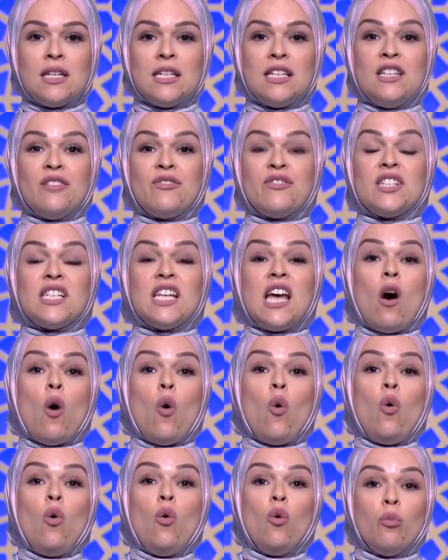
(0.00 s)

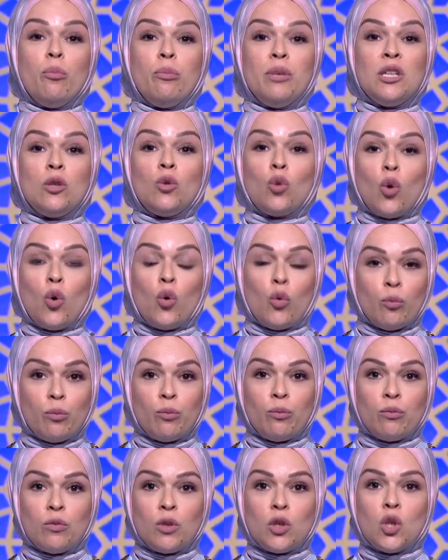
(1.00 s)
يفزعوا بنتهم
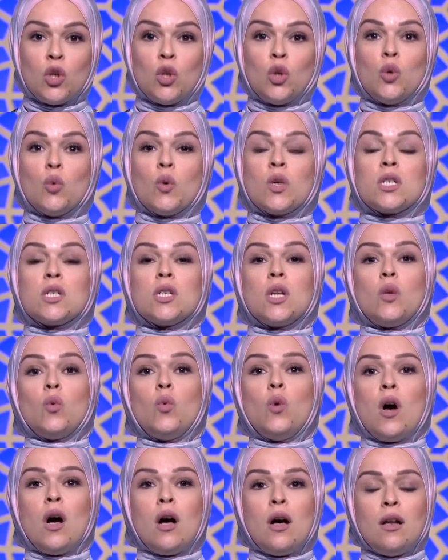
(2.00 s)

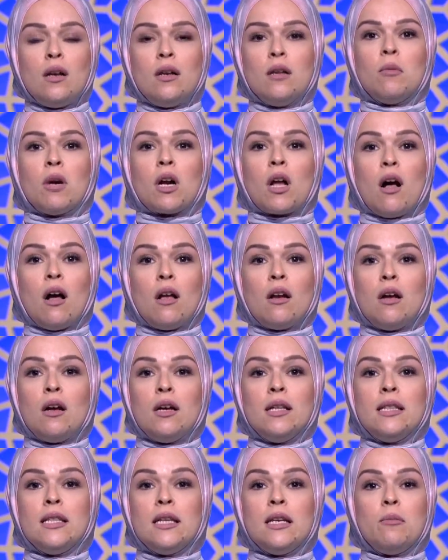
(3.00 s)
يوصلوها
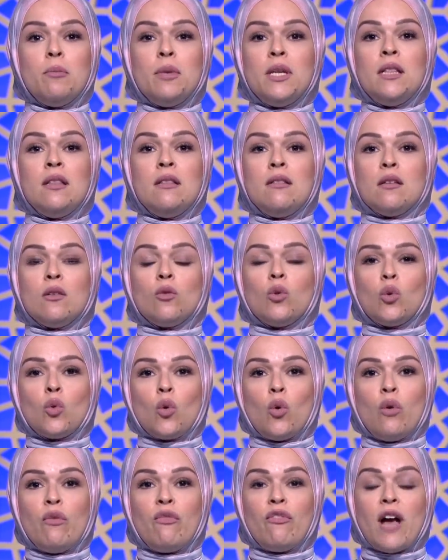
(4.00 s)
لمرحلة إن البنت
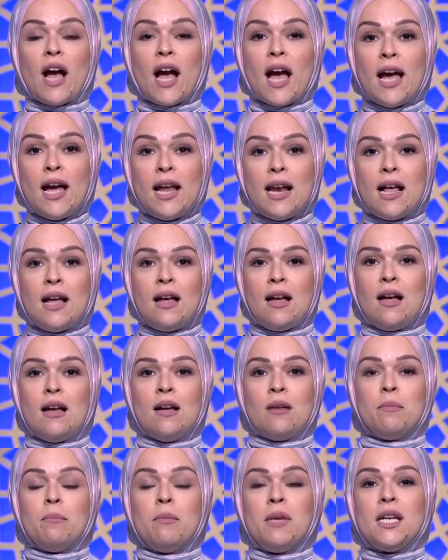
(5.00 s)
تدخل في حالة
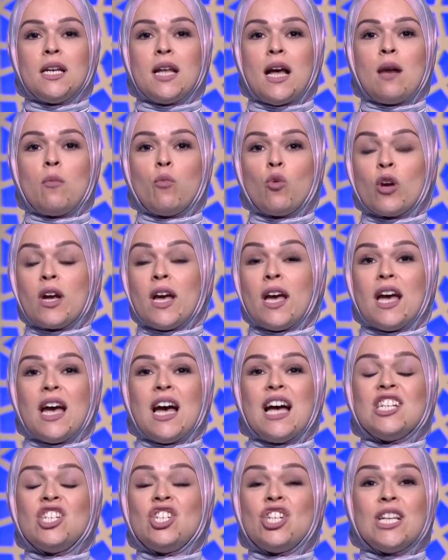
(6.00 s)
من البكاء
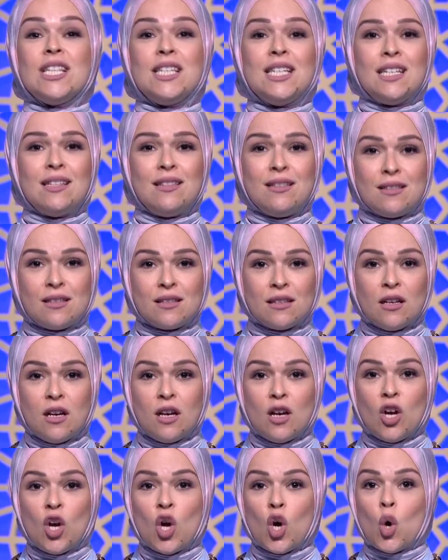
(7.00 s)
الشديد
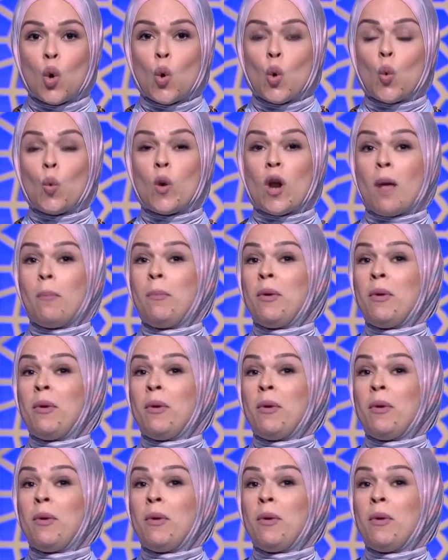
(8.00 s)
والأب